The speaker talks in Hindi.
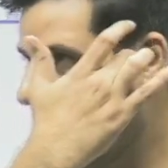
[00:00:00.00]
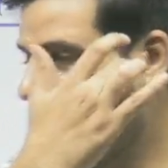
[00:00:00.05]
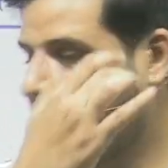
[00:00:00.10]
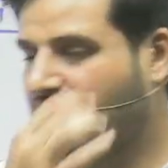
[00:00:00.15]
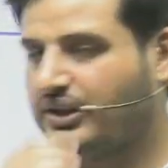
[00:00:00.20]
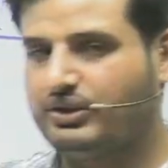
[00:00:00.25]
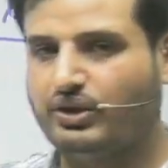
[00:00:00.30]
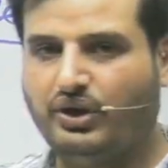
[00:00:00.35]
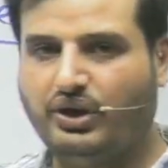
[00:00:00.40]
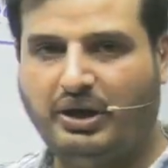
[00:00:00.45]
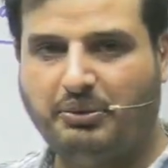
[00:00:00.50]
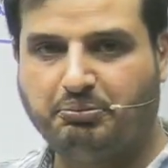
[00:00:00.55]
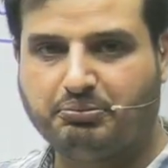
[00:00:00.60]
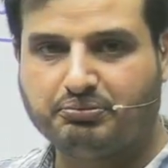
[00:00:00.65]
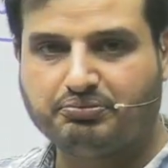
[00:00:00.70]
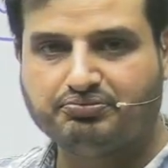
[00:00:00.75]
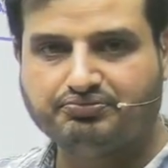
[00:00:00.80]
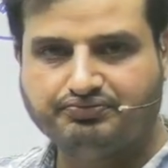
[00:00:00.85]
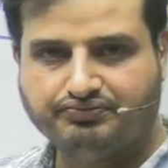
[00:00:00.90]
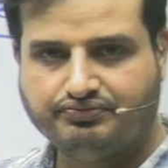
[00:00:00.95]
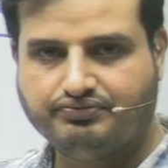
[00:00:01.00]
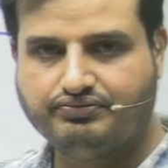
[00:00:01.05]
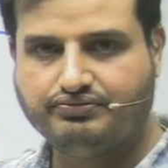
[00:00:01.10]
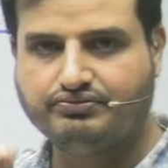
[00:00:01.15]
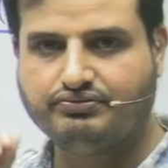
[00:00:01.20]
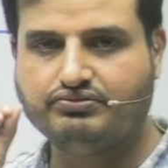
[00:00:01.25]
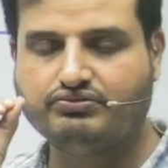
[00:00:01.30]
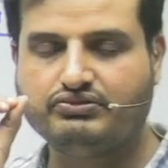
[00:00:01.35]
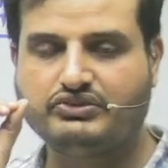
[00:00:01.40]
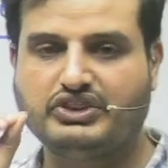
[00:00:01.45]
तो हम
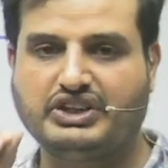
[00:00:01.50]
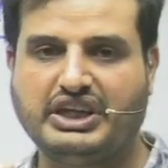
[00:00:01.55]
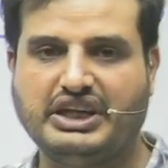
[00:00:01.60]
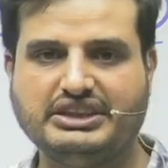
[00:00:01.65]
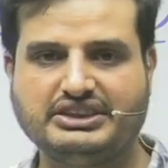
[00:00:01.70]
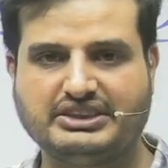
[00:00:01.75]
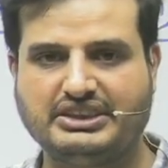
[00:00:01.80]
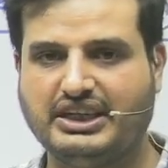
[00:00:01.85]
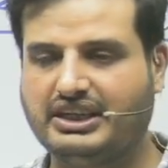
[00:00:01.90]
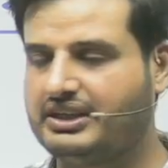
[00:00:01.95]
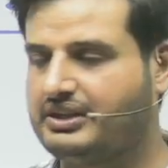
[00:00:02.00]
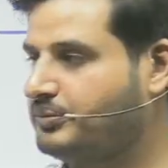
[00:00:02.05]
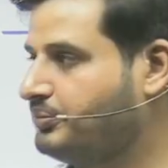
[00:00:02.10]
30 तक